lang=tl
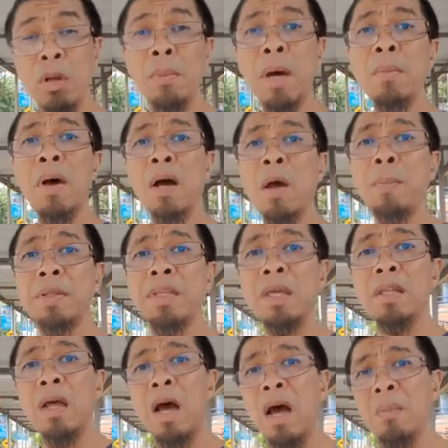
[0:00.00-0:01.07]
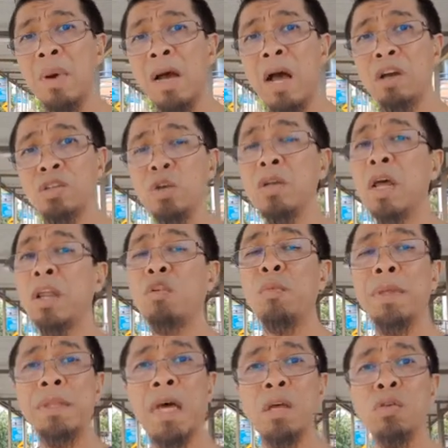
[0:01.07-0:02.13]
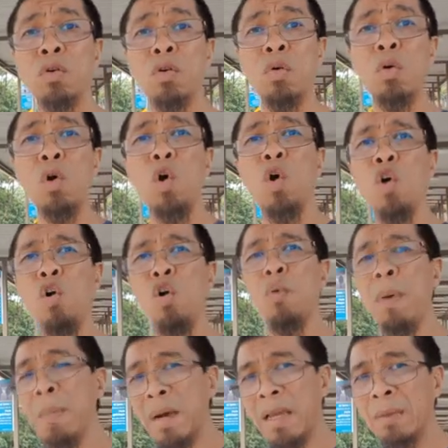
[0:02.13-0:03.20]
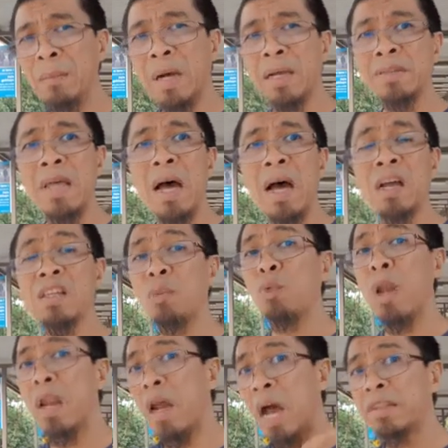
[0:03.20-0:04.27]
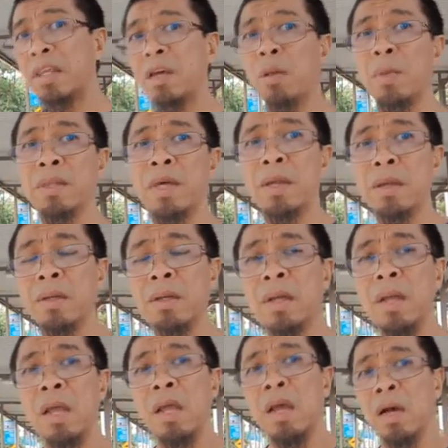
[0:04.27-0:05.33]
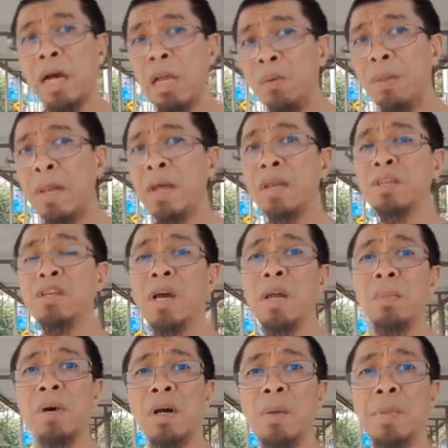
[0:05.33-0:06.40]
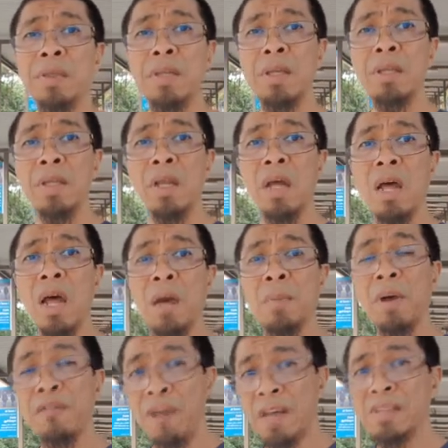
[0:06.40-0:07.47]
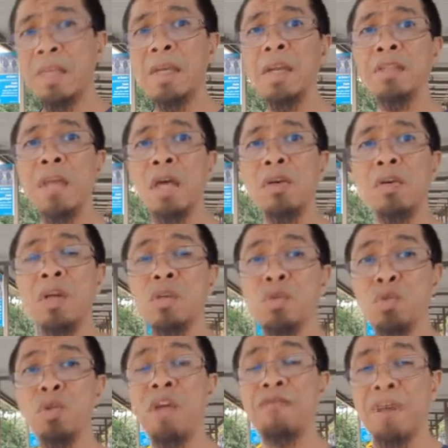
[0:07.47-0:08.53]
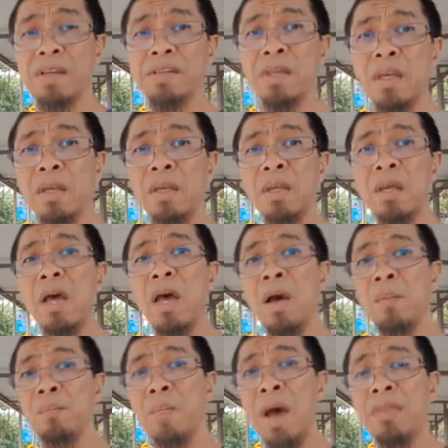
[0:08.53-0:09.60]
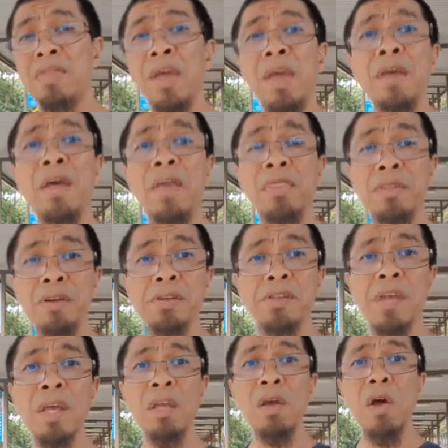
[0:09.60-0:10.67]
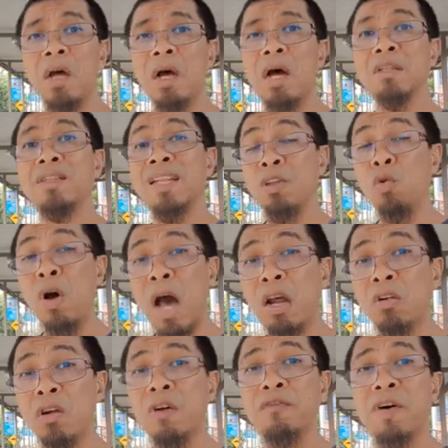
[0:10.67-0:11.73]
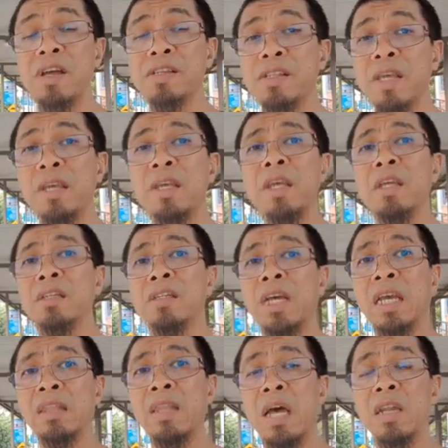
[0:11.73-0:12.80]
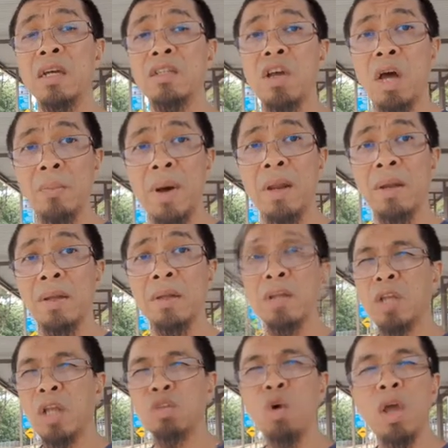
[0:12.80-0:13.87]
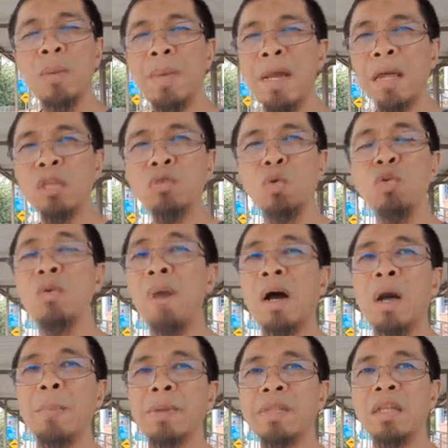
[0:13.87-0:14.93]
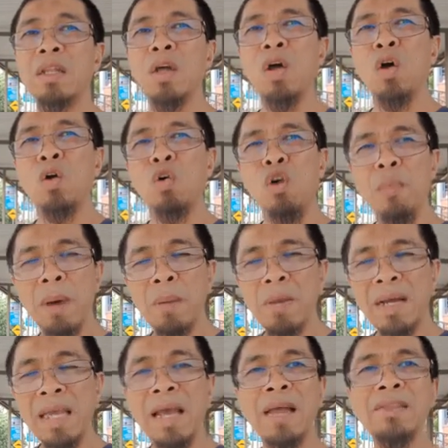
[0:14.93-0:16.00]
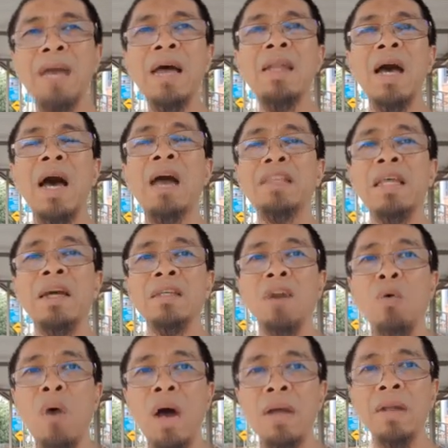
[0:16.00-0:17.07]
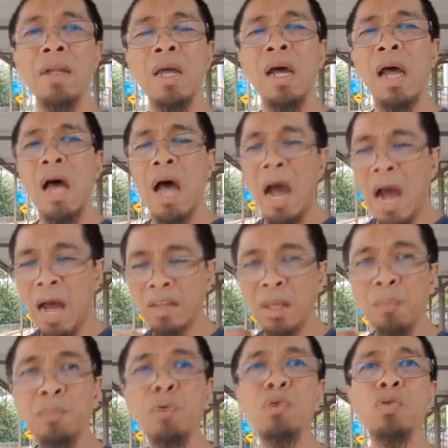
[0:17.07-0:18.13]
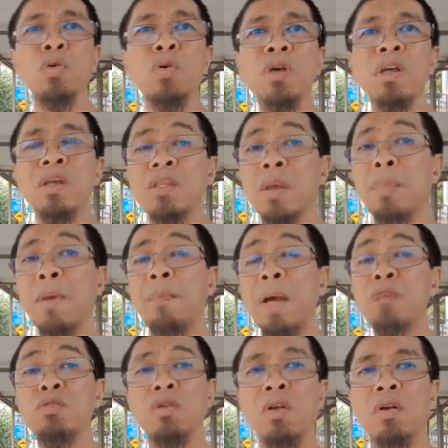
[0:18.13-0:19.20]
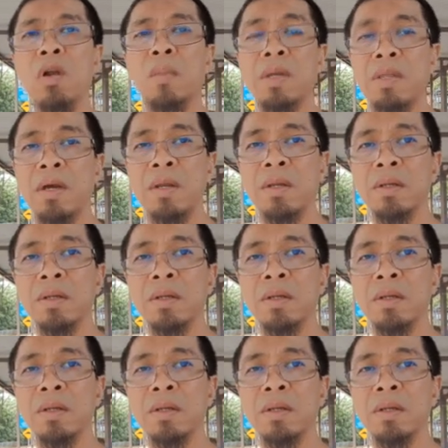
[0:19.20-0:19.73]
naman mga kapatid ang mga aksyon na rekomendado ko upang maging maganda ang simula ng ating Ramadan. Ngayon pa lang inshallah mga kapatid, mag-fasting na tayo ng Sunnah fasting, Monday and Thursday at tatlong araw ng fasting sa gitna ng Shaaban. Ito ay malaking tulong mga kapatid upang maging handa na ang ating katawan, ang ating puso sa pagpasok ng Ramadan.